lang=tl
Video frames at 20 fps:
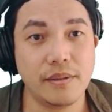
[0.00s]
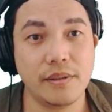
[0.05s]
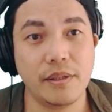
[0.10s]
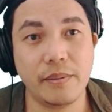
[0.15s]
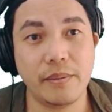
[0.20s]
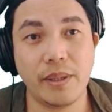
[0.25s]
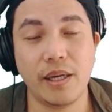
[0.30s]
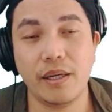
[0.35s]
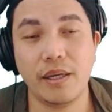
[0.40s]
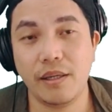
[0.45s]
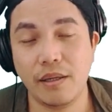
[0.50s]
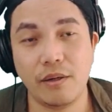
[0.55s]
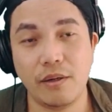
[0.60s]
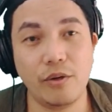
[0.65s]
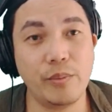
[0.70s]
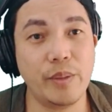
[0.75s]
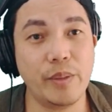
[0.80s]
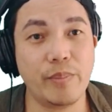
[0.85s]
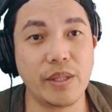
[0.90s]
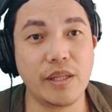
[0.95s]
'Di ba?
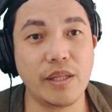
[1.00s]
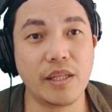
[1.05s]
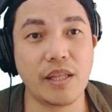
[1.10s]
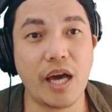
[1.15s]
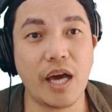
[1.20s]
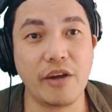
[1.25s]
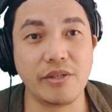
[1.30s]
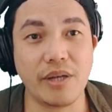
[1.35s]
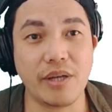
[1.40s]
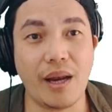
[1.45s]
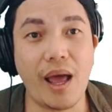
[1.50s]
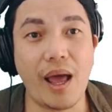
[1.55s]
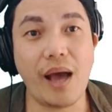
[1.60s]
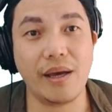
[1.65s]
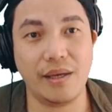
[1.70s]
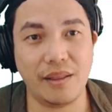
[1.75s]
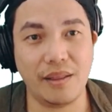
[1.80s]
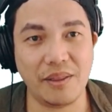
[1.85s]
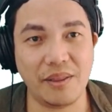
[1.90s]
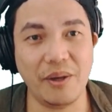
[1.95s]
Lumipad na tayo sa
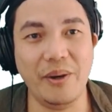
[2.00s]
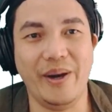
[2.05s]
langit.